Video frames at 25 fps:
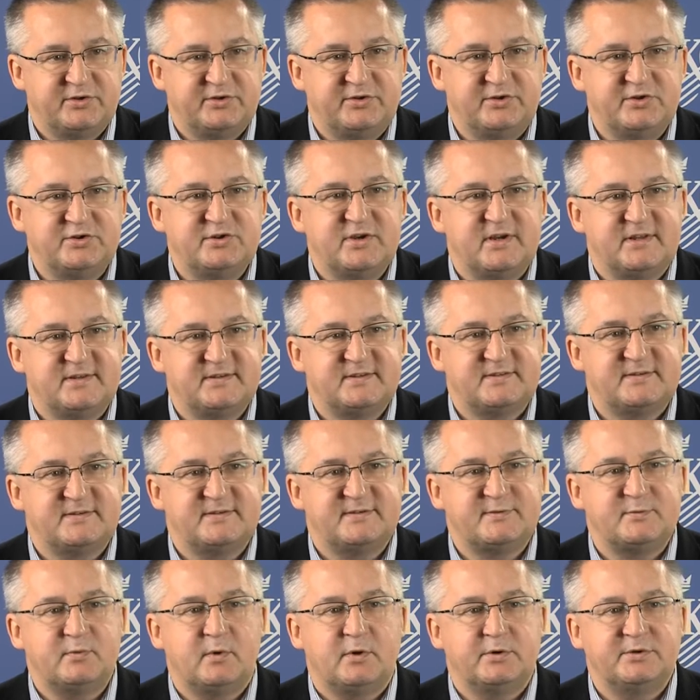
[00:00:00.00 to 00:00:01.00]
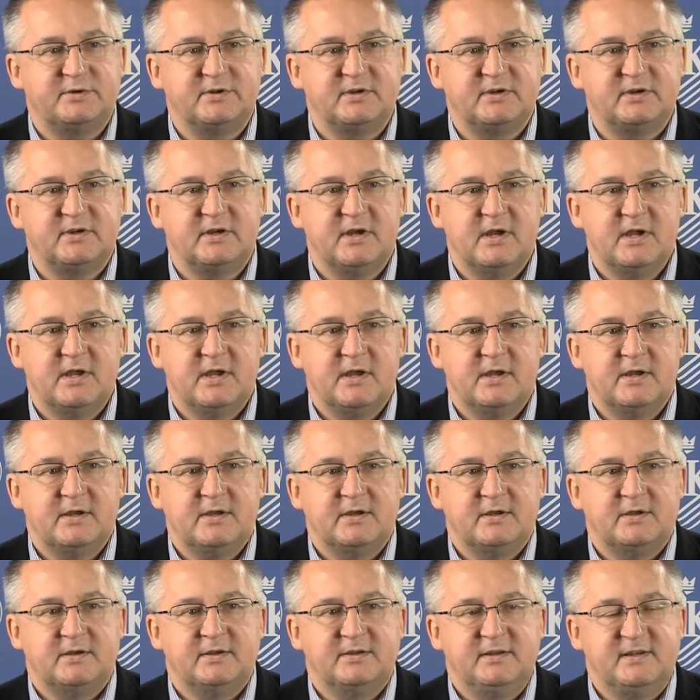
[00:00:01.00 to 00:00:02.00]
tysięcy złotych.
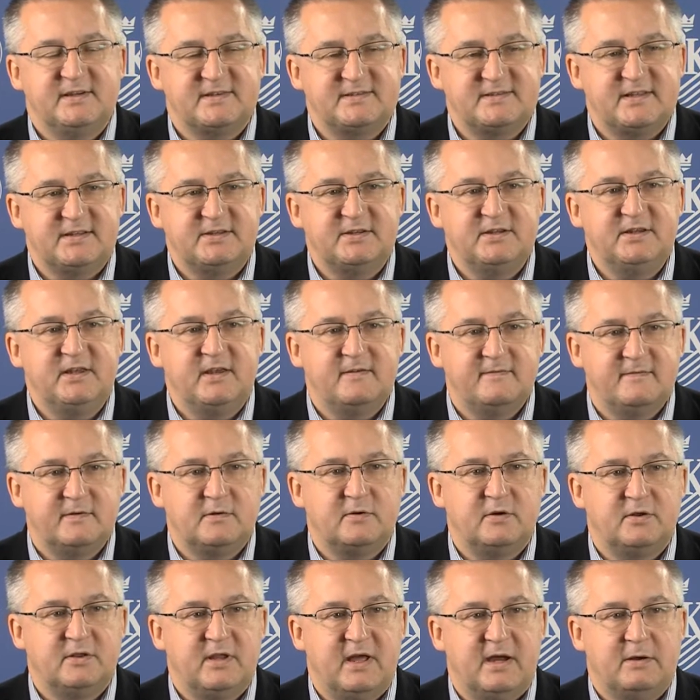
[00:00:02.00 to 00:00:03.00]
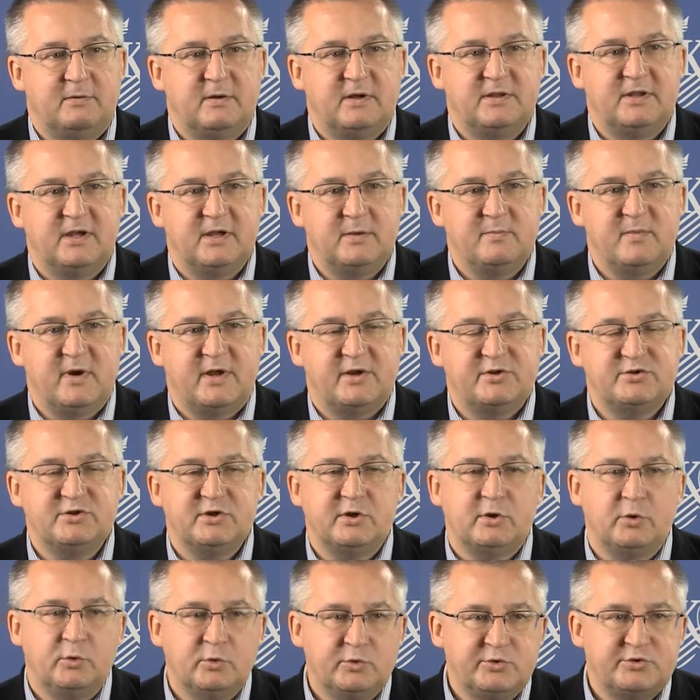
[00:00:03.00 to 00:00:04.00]
Niestety nie wykonała
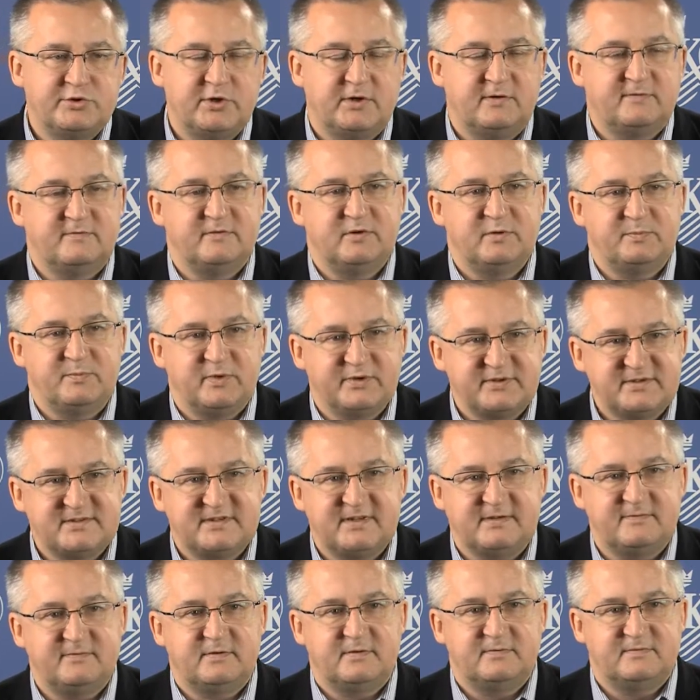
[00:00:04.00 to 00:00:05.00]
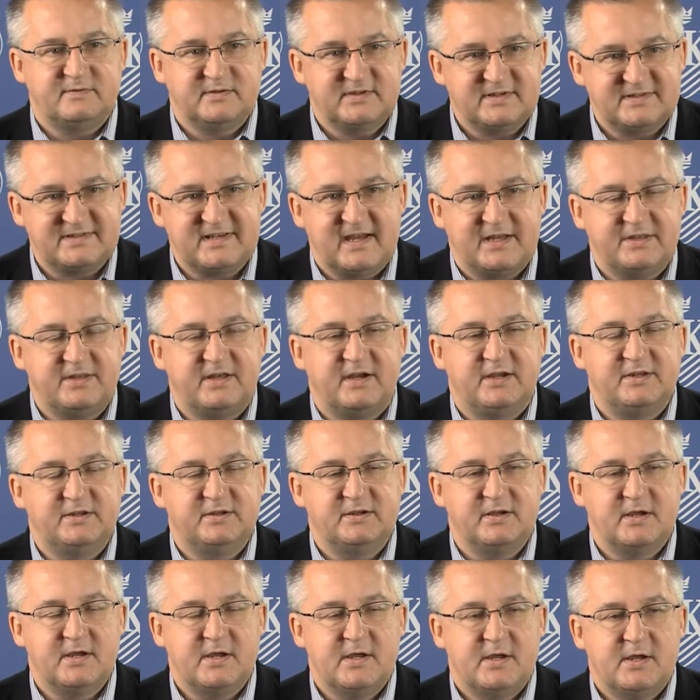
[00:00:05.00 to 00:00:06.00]
najbardziej kluczowych, podstawowych
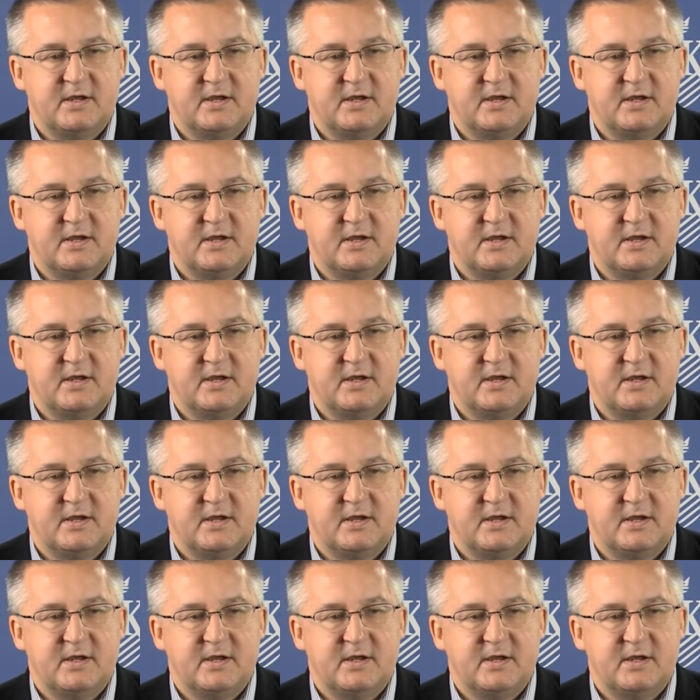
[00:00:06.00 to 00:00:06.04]
zadań.